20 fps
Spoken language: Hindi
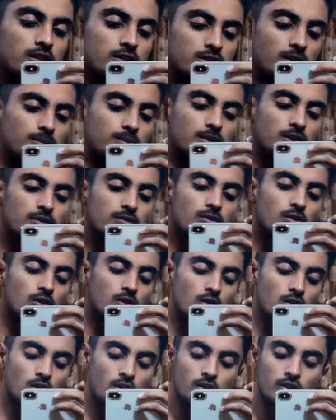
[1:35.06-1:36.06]
जब तक
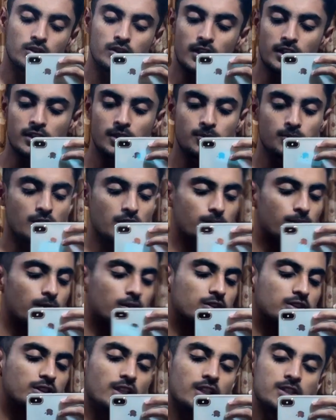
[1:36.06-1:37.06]
फ़ोन ऑन होता है तब तक मैं
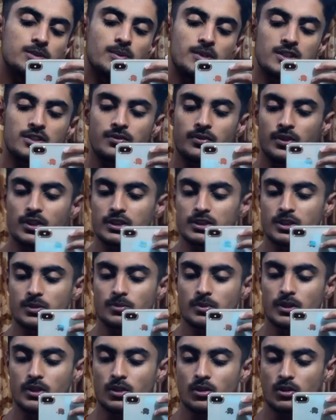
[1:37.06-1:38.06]
इसके स्पेसिफिकेशन
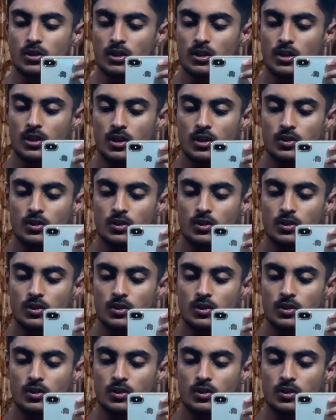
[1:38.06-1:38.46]
बताऊंगा